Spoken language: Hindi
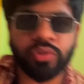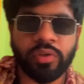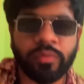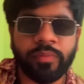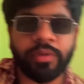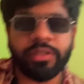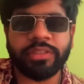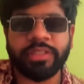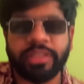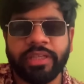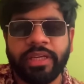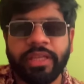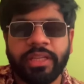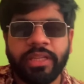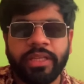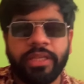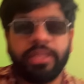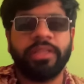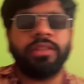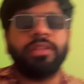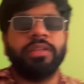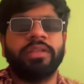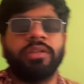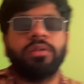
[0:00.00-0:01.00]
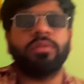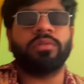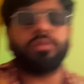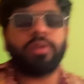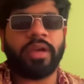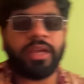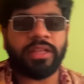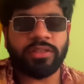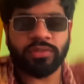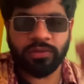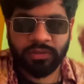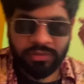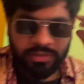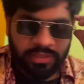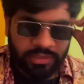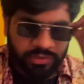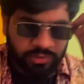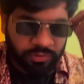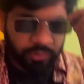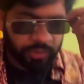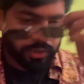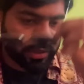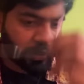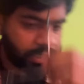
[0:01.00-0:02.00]
हमें चाहिए नींद तीनों को एक्चुअल सच
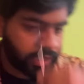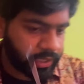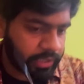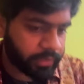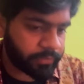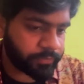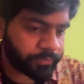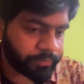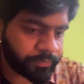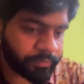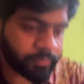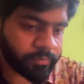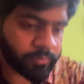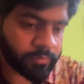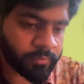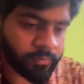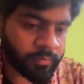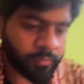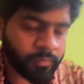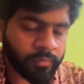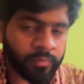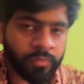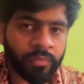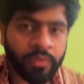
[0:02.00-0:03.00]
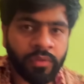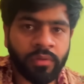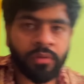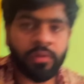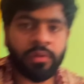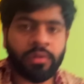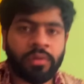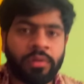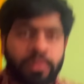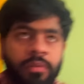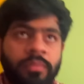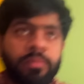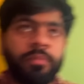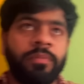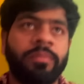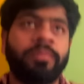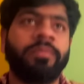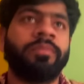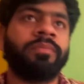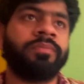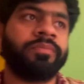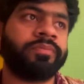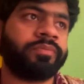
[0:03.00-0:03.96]
तो ये है मैं तो जा रहा हूँ